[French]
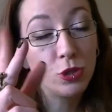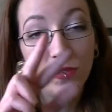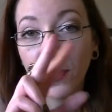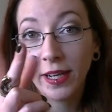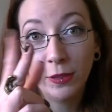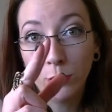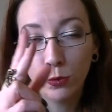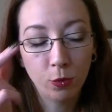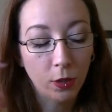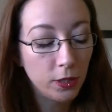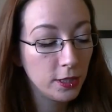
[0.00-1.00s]
donc je vais faire les
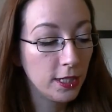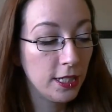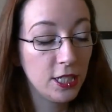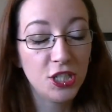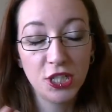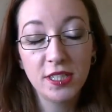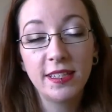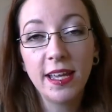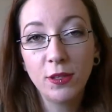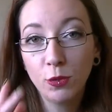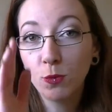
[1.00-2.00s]
deux quoi.
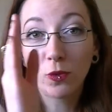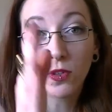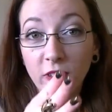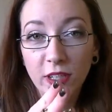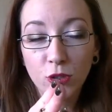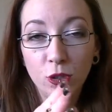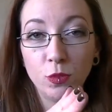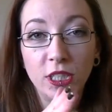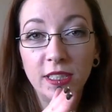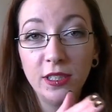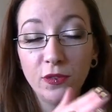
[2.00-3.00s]
J'essaye de me concentrer sur
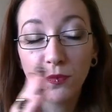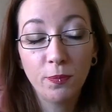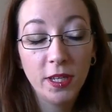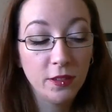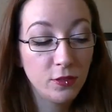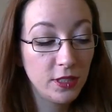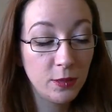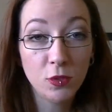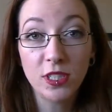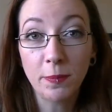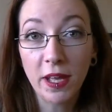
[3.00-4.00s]
l'objectif, mais
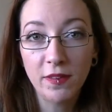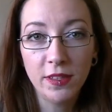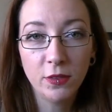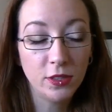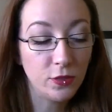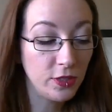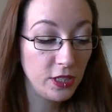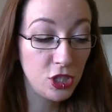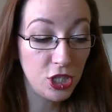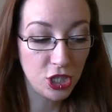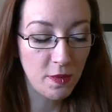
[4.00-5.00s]
honnêtement c'est pas évident étant
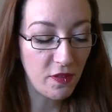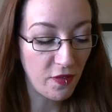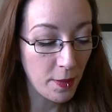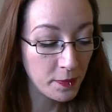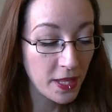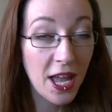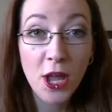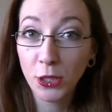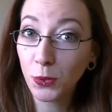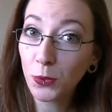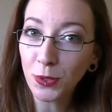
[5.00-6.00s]
donné que je l'ai jamais fait,
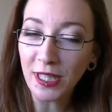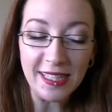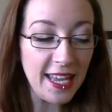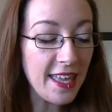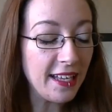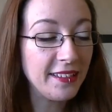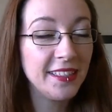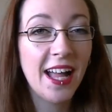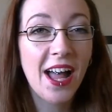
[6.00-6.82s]
donc on essaye.